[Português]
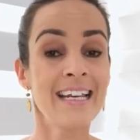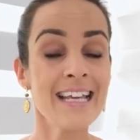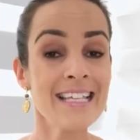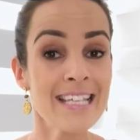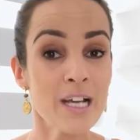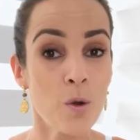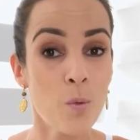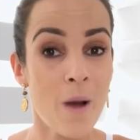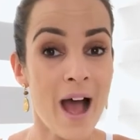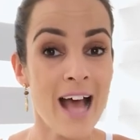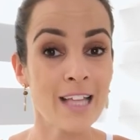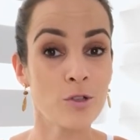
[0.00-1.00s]
Nesse
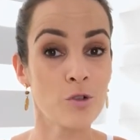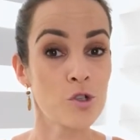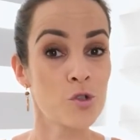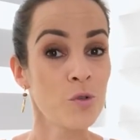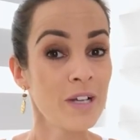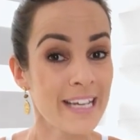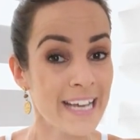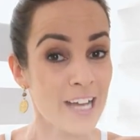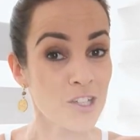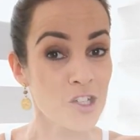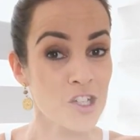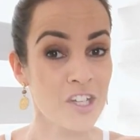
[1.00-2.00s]
quadro Júlia
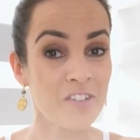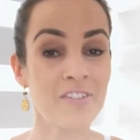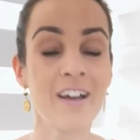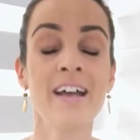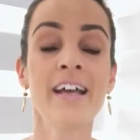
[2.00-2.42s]
Ativa,